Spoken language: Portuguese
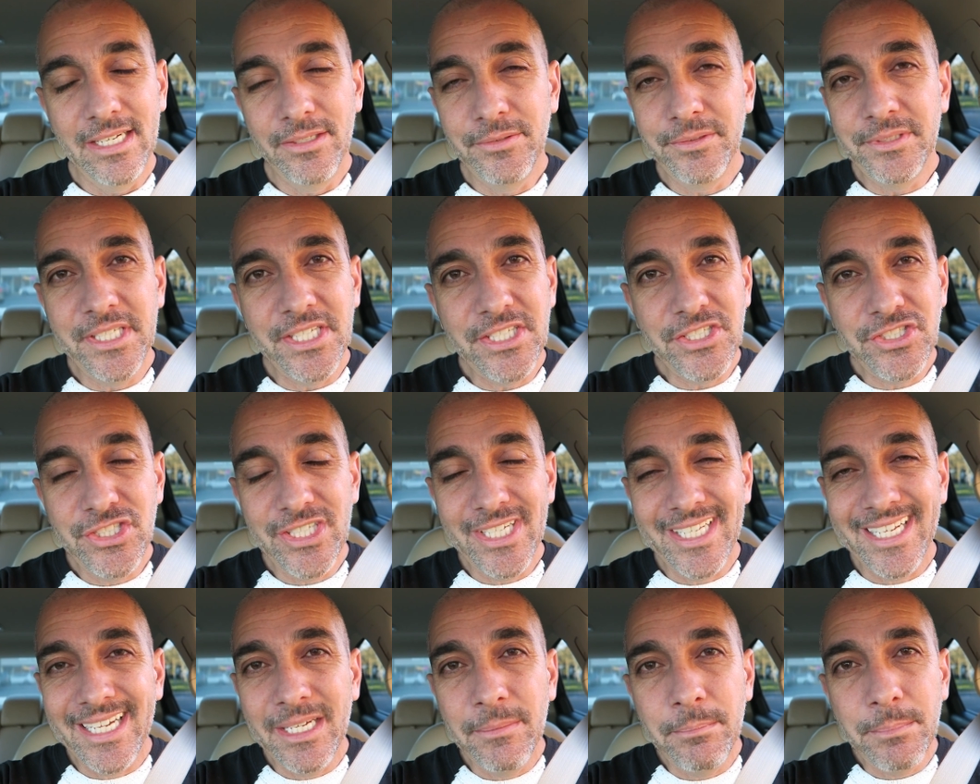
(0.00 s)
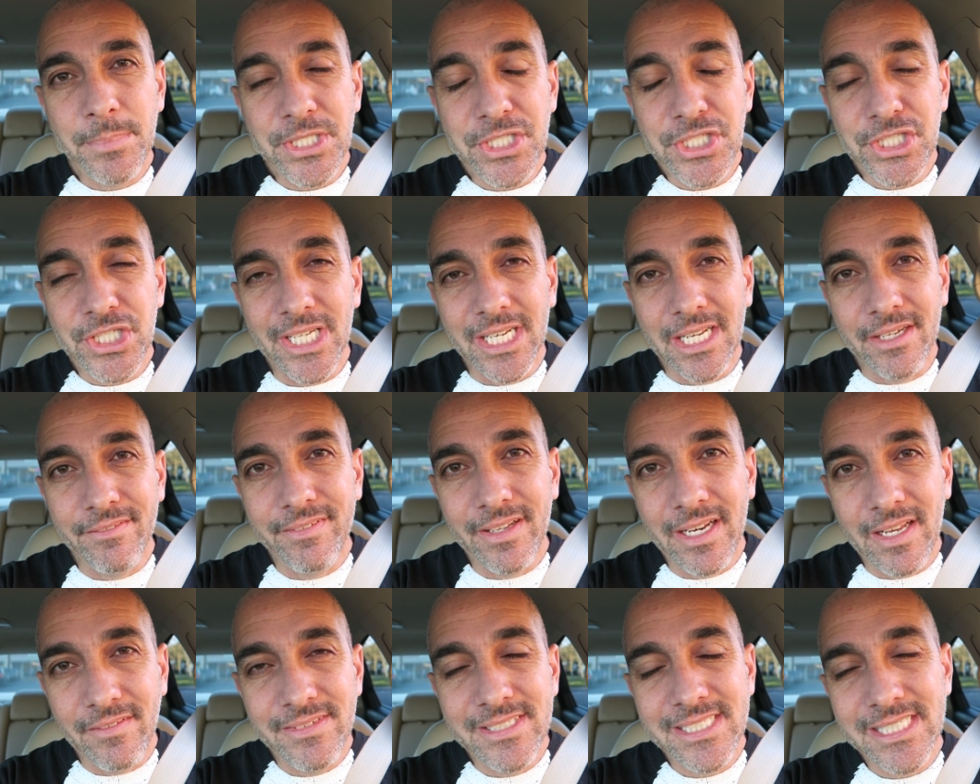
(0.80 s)
ela não entendia, ela repetia, ela
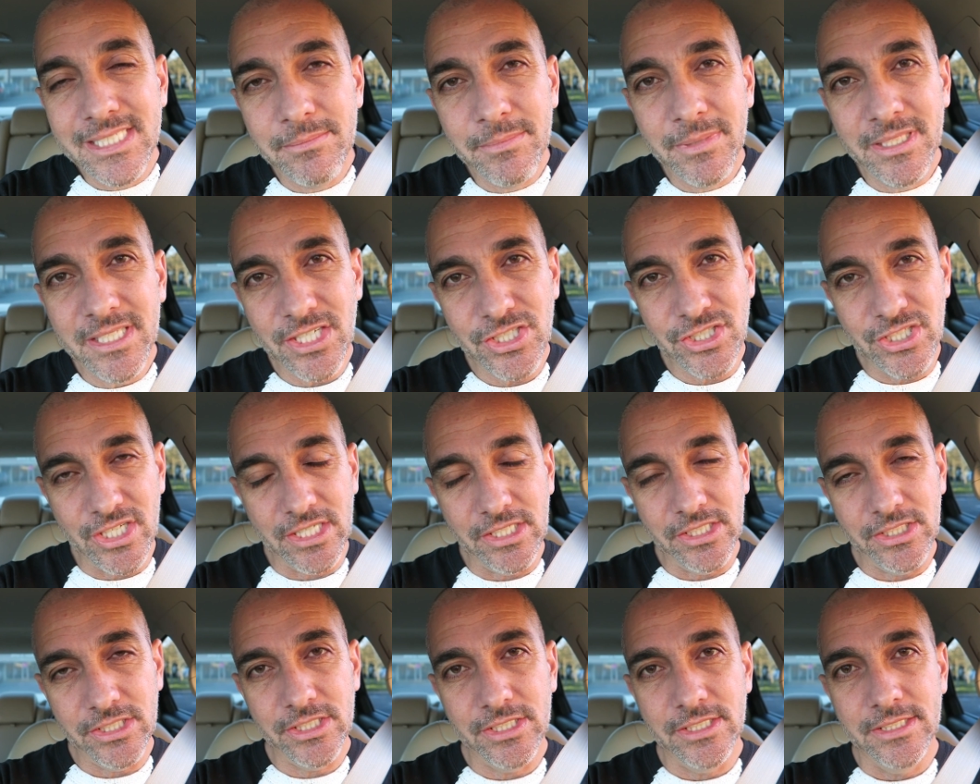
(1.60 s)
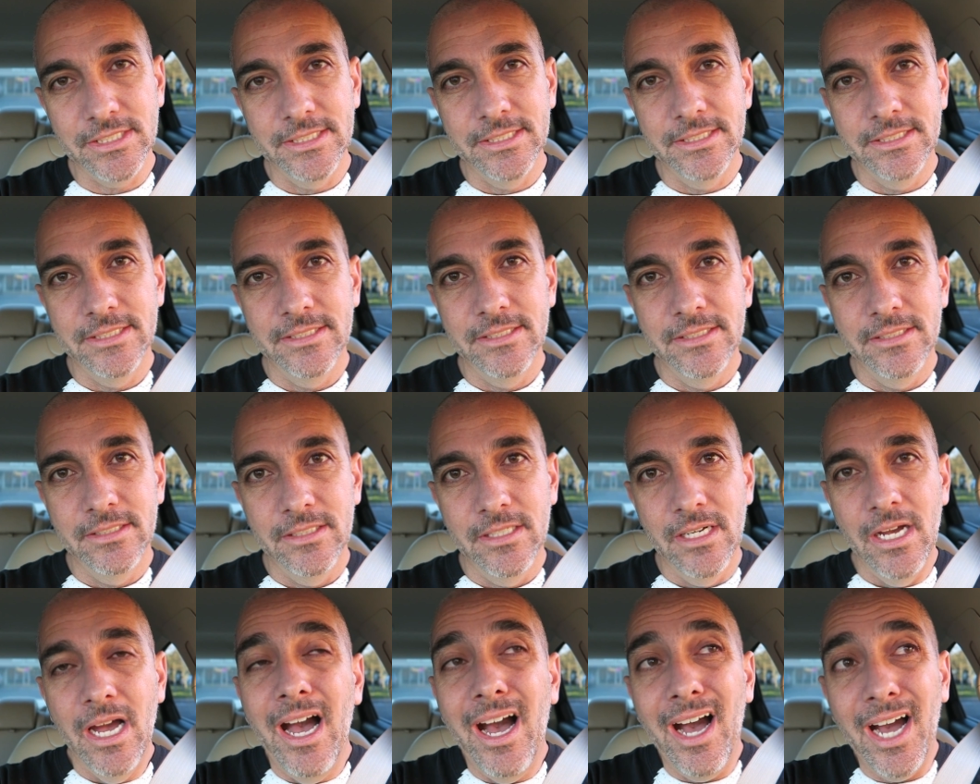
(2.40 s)
falava em cima da gente.
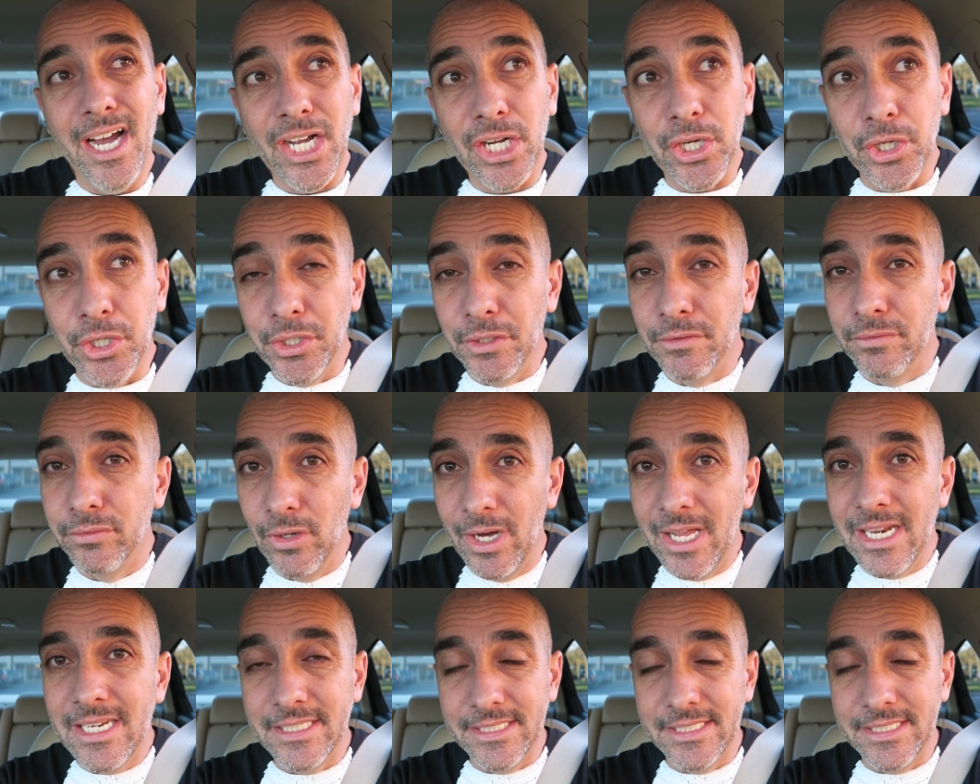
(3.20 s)
Aí agora eu vou